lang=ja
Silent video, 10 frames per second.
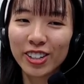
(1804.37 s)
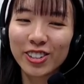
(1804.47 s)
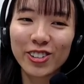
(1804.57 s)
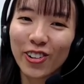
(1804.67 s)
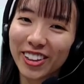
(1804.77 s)

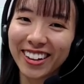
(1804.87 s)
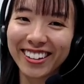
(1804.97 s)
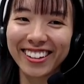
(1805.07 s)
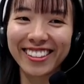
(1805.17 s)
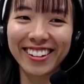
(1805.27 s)
すごいな、
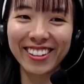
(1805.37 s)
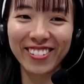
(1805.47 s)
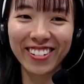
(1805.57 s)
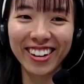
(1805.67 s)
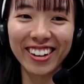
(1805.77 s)
だったりと
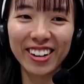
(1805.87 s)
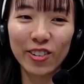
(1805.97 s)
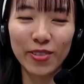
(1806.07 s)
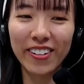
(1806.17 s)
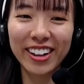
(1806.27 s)
か、
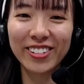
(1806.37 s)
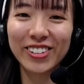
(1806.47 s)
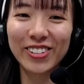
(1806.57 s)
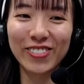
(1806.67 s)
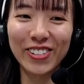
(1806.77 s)
こう周りの
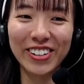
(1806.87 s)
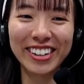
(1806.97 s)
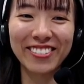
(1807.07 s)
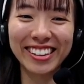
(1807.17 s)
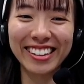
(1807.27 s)
人を思い浮
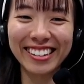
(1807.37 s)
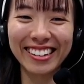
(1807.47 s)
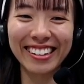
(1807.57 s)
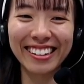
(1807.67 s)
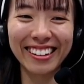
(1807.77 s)
かべていた
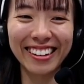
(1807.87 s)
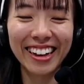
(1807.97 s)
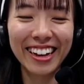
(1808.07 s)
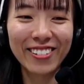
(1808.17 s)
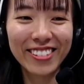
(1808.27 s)
だいて、
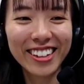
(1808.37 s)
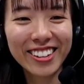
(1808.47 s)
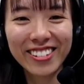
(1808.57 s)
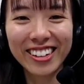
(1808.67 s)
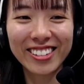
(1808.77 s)
こんな
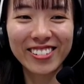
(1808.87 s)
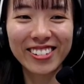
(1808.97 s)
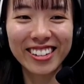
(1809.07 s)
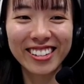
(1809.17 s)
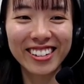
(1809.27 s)
人がすごい
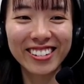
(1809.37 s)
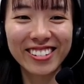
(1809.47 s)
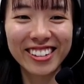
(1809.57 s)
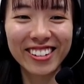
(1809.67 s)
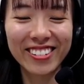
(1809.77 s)
活躍
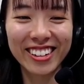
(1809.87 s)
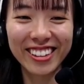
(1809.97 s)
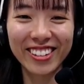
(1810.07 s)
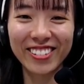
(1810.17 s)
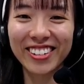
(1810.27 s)
してるなっ
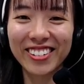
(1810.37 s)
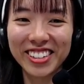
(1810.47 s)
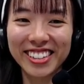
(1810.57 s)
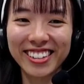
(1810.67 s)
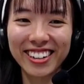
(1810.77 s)
ていうのがも
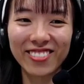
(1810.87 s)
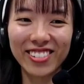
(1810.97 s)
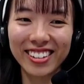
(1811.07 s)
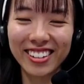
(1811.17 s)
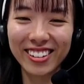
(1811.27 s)
しあれ
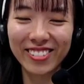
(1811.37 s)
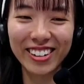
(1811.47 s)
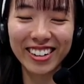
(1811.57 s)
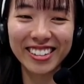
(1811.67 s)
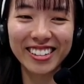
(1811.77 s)
ば、お
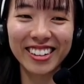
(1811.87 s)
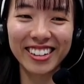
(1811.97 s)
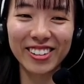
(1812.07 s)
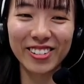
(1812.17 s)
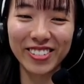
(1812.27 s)
伺いしたい
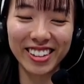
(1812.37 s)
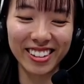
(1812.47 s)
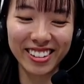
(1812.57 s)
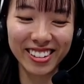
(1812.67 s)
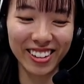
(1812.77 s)
なと思ったん
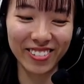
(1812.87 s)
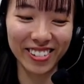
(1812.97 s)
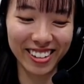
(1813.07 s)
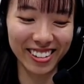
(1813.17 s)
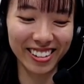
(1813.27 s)
ですけど、い
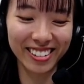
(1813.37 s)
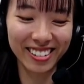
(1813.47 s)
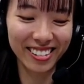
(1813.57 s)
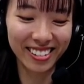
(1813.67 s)
かがですか